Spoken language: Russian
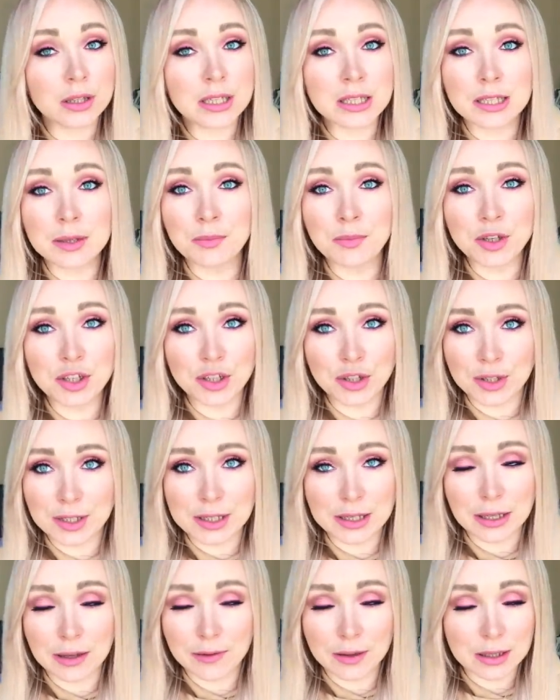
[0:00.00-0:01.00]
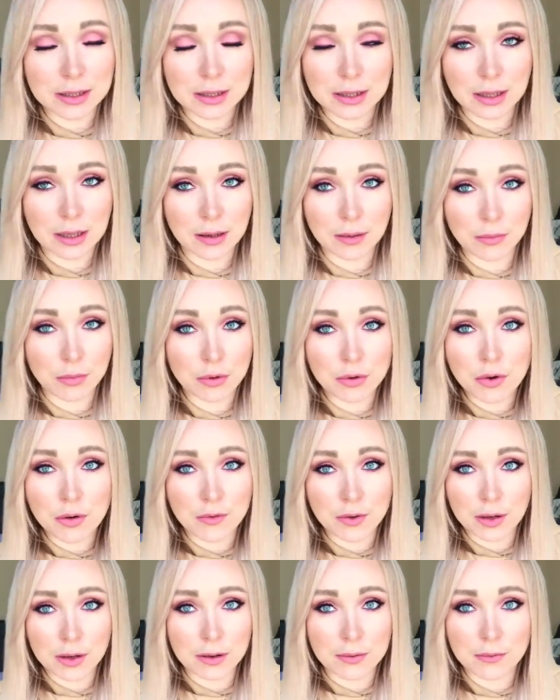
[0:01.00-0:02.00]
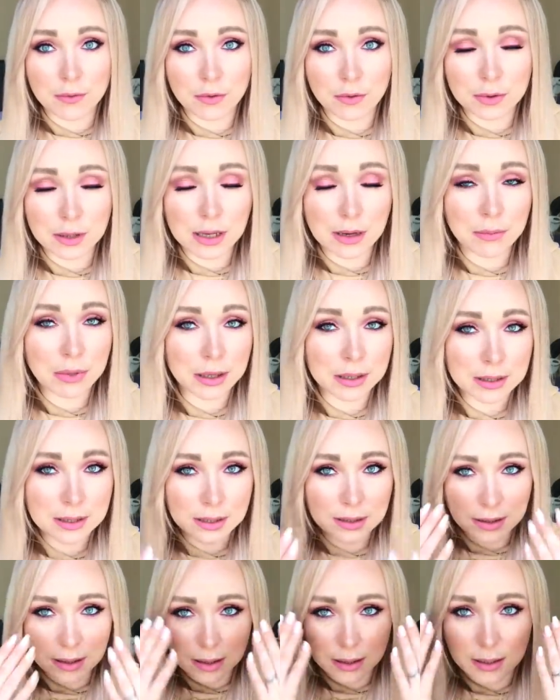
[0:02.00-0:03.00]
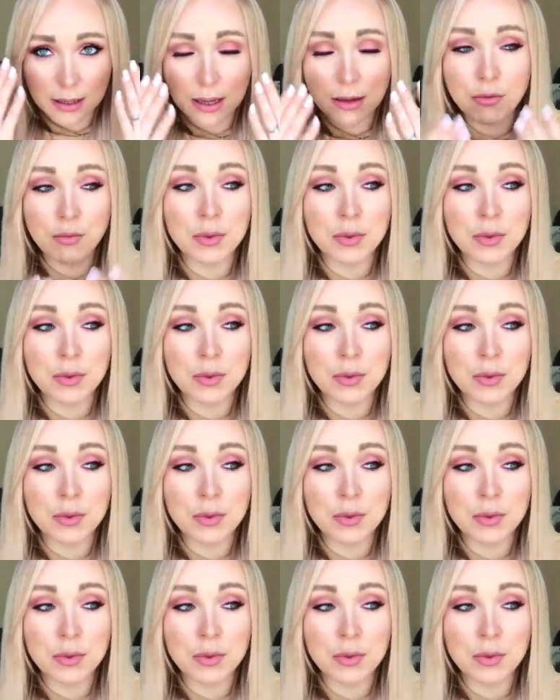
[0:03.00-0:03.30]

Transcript: Нетипичные славянские брови для блондинки, да.